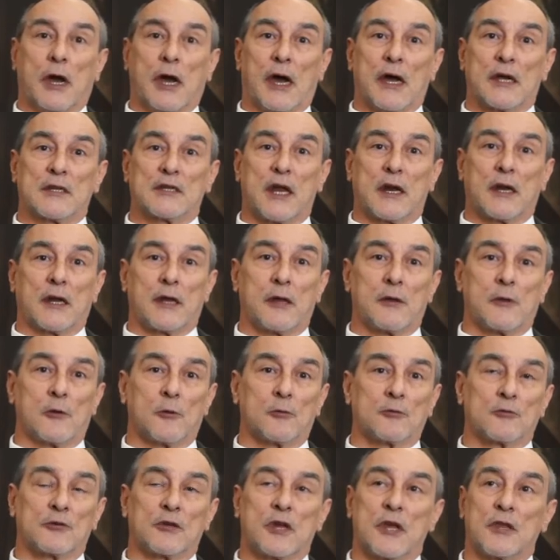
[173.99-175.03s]
ha
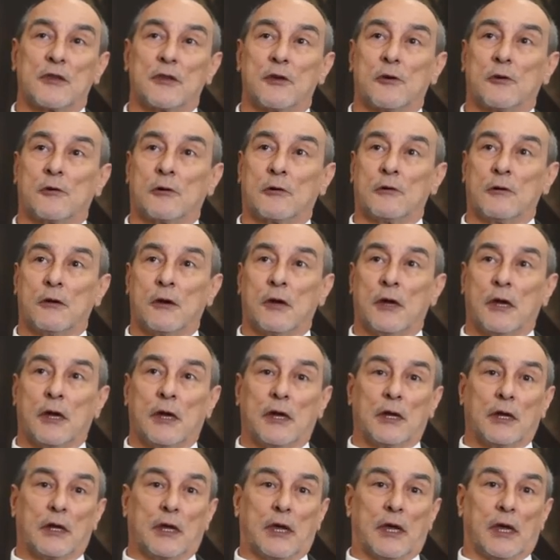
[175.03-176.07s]
salido un señor
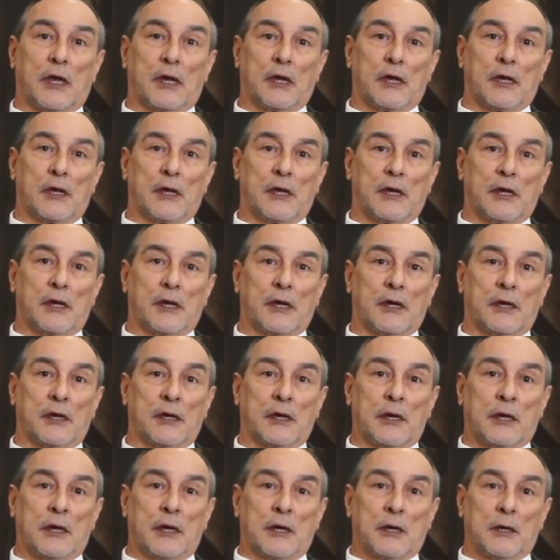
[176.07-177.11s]
que